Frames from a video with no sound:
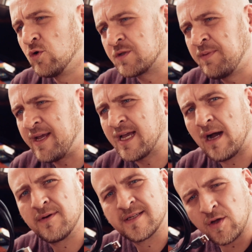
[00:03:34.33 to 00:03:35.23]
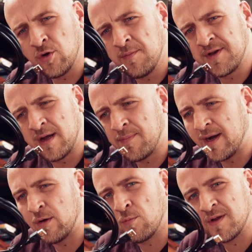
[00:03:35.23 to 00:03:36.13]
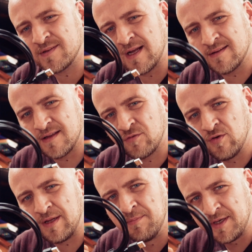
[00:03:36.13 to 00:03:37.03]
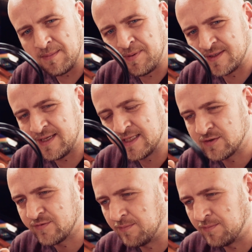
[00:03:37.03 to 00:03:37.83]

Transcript: USB-Kabel ist auch noch mit dabei, um das Ganze natürlich mit dem PC zu